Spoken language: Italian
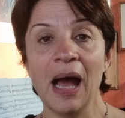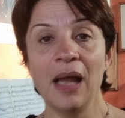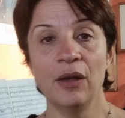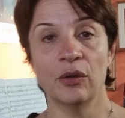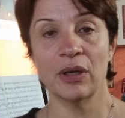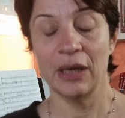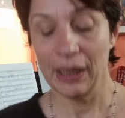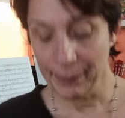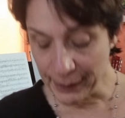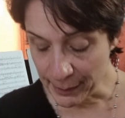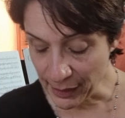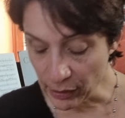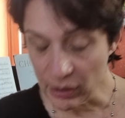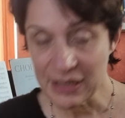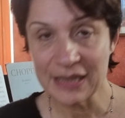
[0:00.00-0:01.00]
Allora, la
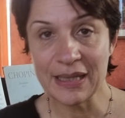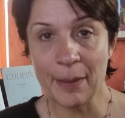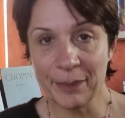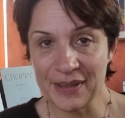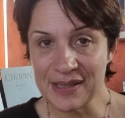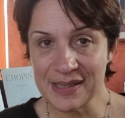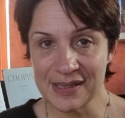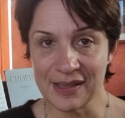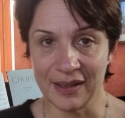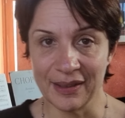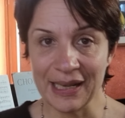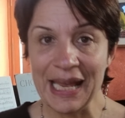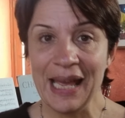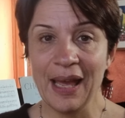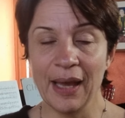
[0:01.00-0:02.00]
prima cosa da
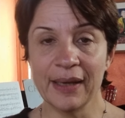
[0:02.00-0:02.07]
pensare